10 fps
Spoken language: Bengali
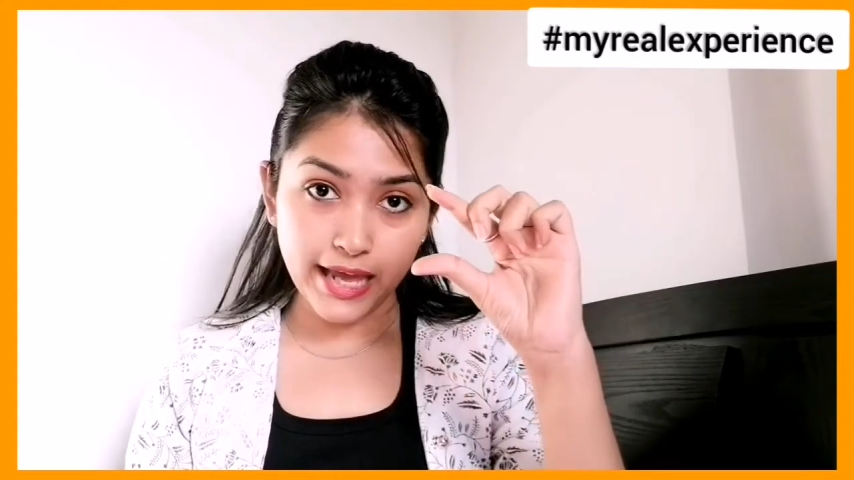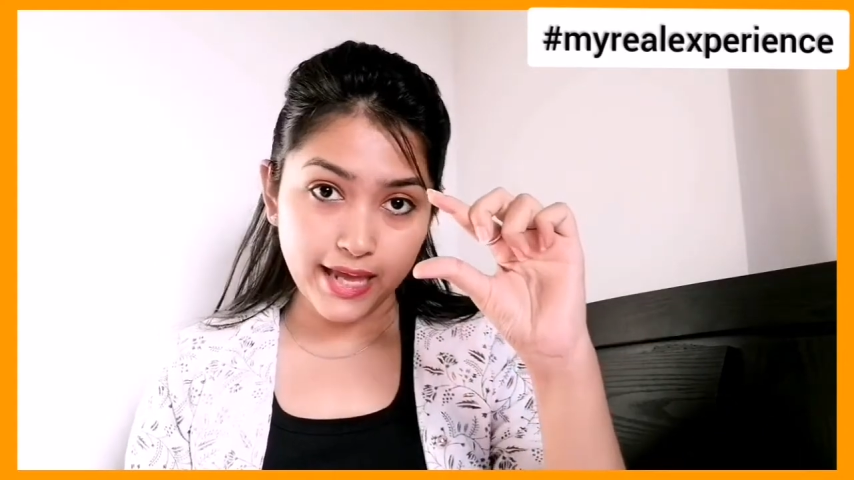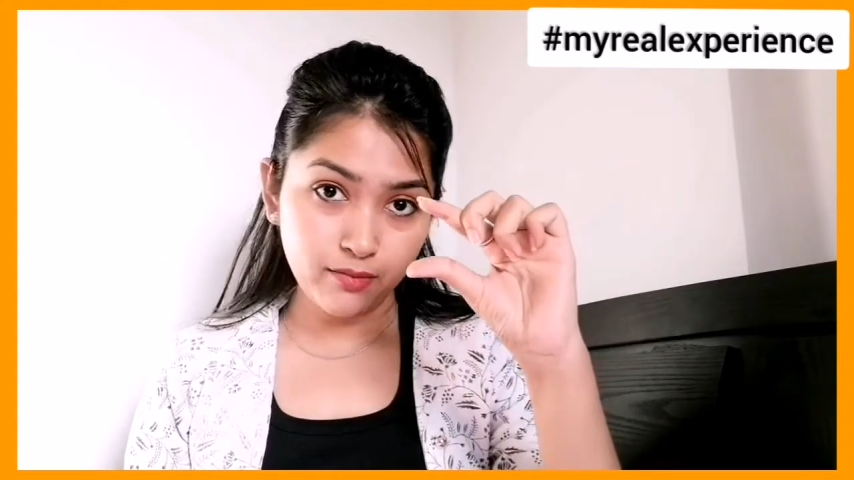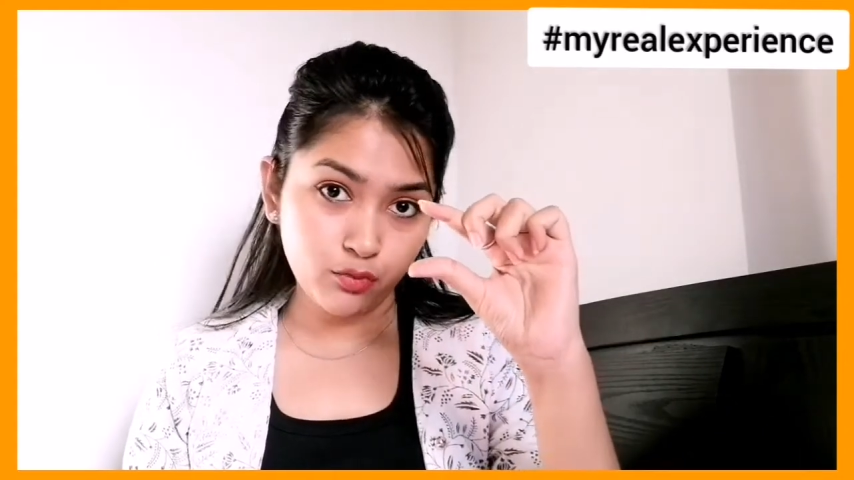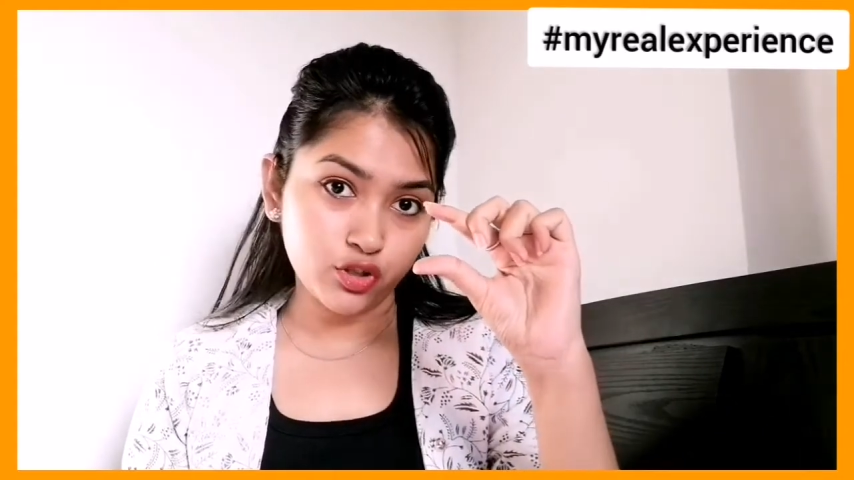
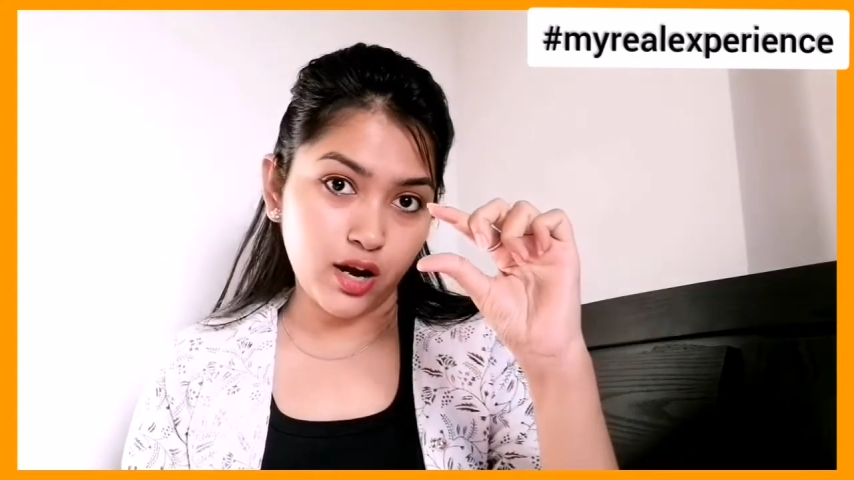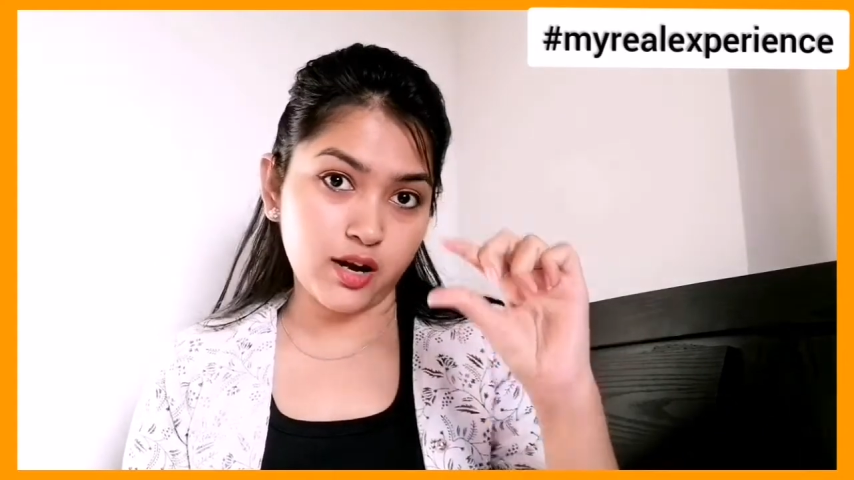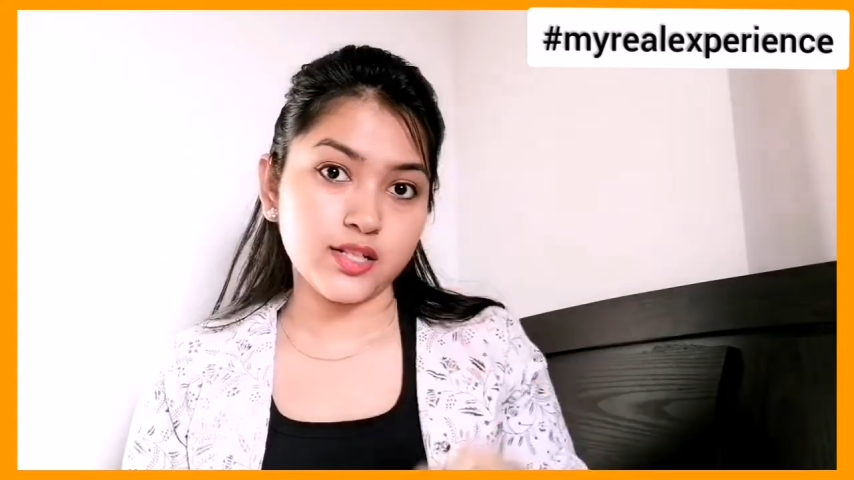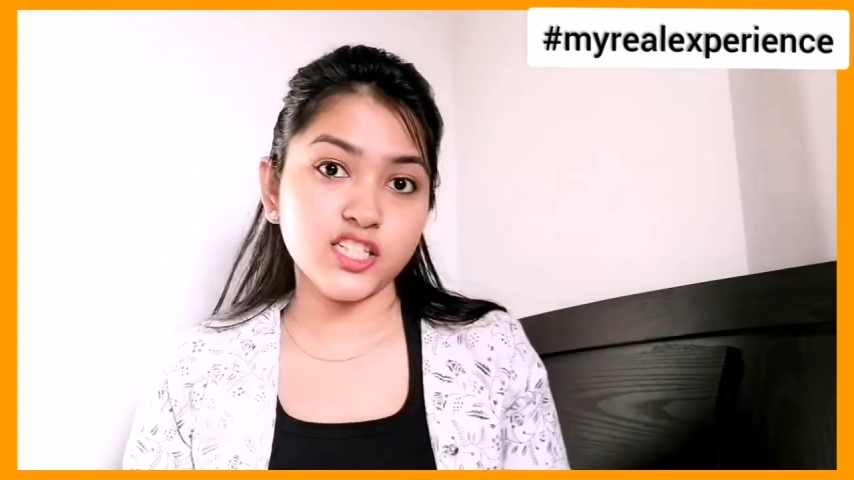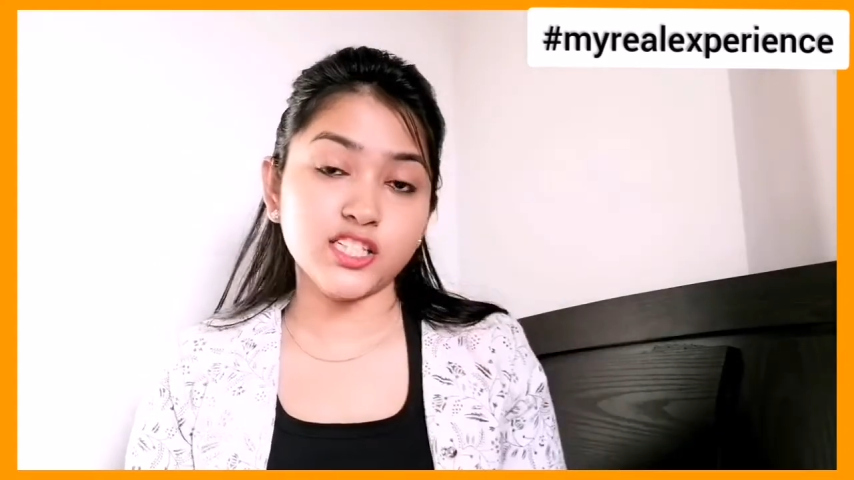এই মোটা
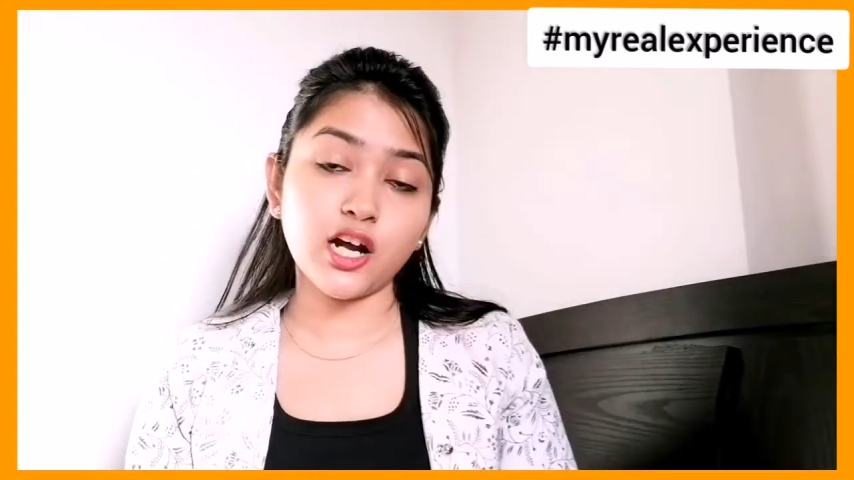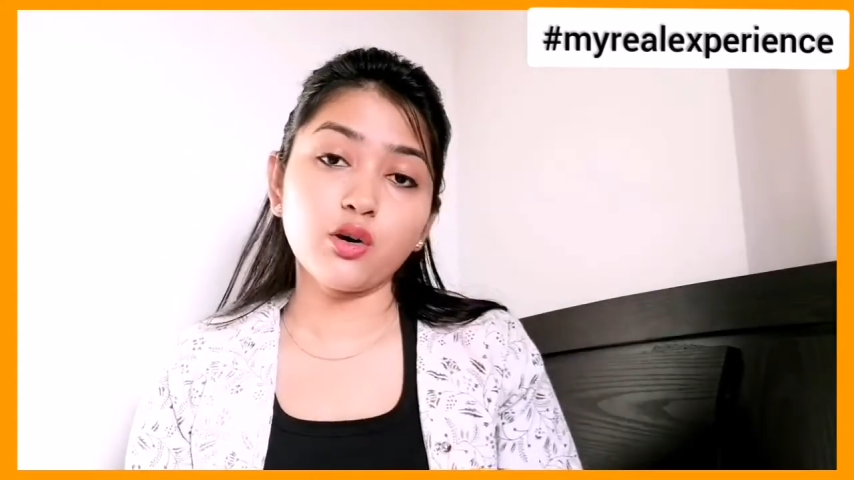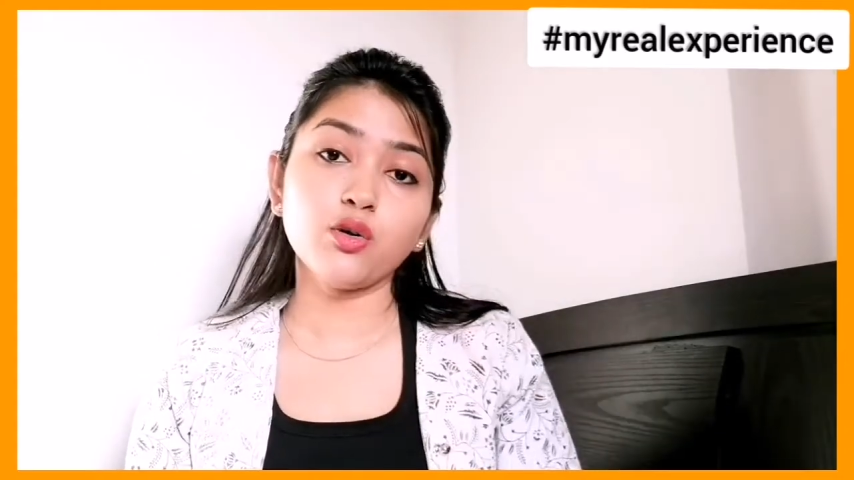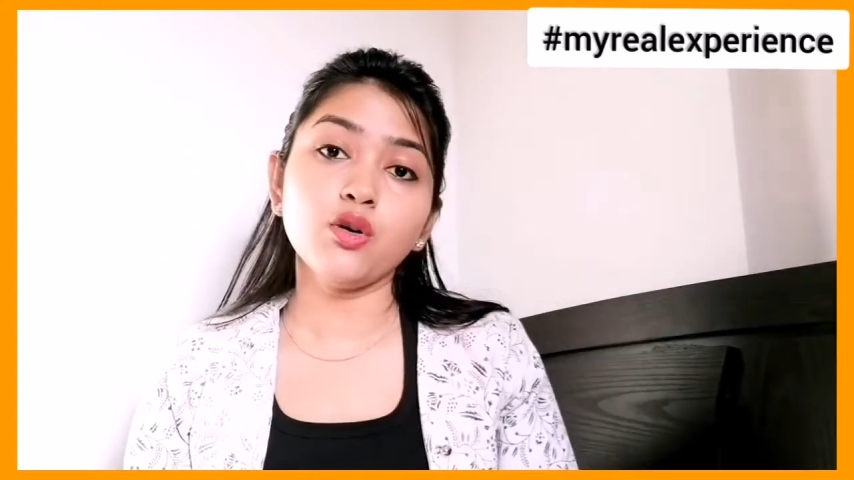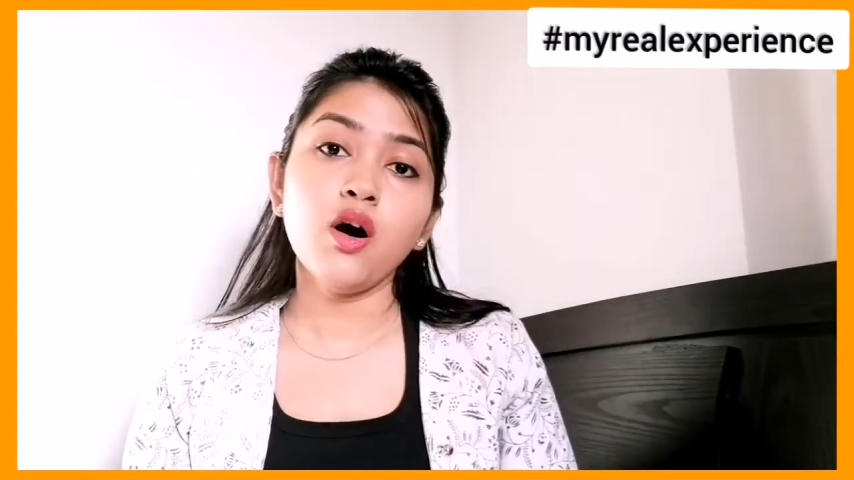সেটাও